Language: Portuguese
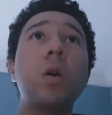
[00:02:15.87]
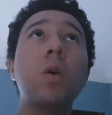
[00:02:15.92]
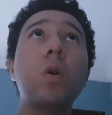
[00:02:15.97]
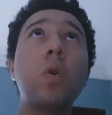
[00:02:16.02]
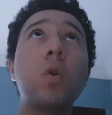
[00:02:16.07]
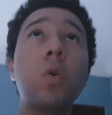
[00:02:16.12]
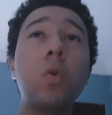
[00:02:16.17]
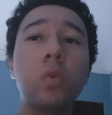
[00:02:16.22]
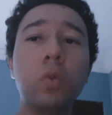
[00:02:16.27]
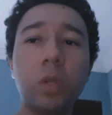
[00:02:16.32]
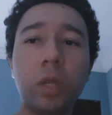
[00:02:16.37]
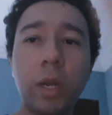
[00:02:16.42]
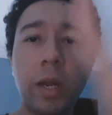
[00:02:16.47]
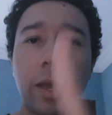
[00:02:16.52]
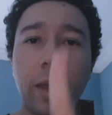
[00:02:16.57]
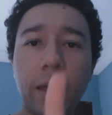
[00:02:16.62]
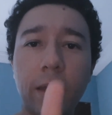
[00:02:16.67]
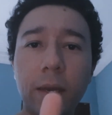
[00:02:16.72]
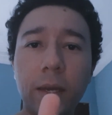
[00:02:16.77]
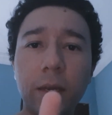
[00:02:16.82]
Outra
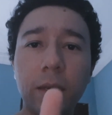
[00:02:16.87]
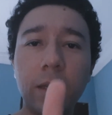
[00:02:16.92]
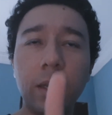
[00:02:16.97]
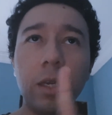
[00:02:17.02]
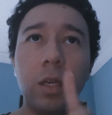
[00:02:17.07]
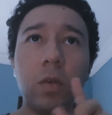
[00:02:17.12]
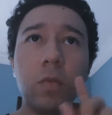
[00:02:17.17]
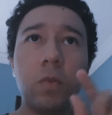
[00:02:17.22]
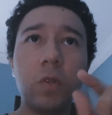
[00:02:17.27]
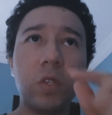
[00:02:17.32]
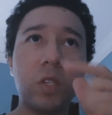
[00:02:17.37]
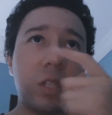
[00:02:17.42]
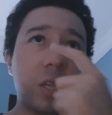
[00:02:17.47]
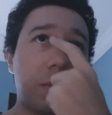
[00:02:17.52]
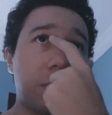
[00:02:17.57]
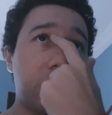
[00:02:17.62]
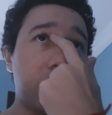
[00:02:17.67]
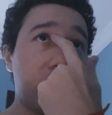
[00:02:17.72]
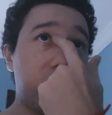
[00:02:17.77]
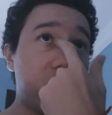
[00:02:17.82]
regra aqui que eu vou citar
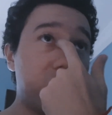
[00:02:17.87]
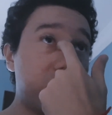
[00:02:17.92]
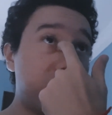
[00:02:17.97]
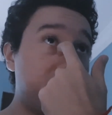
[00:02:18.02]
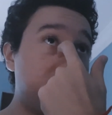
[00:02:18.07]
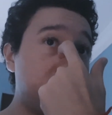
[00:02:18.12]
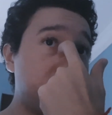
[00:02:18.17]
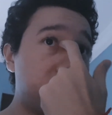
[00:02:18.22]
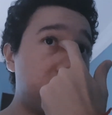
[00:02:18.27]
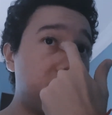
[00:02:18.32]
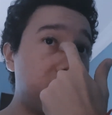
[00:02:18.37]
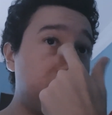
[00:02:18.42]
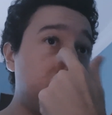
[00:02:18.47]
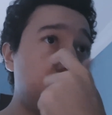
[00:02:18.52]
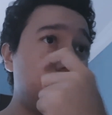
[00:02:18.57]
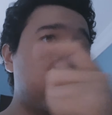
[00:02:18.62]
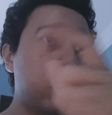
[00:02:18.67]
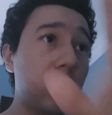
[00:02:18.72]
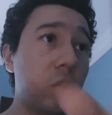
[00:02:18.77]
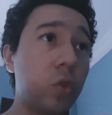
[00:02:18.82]
para vocês que é o
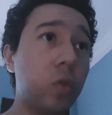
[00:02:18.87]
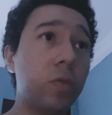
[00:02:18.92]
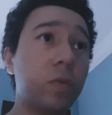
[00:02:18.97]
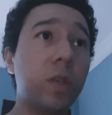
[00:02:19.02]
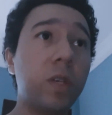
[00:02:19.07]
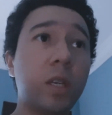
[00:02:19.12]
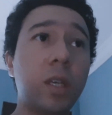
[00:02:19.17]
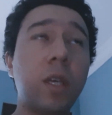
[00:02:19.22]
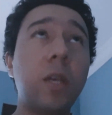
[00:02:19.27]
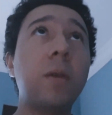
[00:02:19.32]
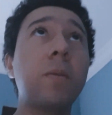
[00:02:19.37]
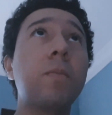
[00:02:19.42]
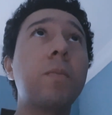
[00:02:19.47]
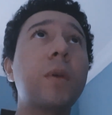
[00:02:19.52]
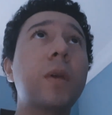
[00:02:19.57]
seguinte, deixa eu ver aqui.